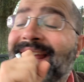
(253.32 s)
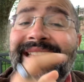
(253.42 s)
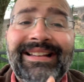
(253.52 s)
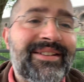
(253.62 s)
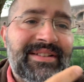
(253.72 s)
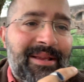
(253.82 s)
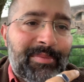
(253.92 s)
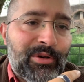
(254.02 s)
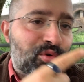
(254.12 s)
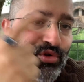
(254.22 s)
cattività è
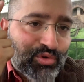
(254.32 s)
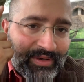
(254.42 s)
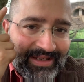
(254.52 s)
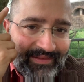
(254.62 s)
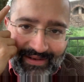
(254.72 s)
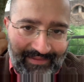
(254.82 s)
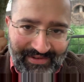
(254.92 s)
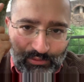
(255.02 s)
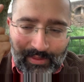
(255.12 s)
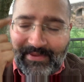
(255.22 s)
per l'orso e, e,
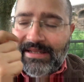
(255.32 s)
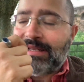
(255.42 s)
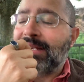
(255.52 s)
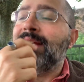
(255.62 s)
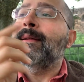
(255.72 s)
eventualmente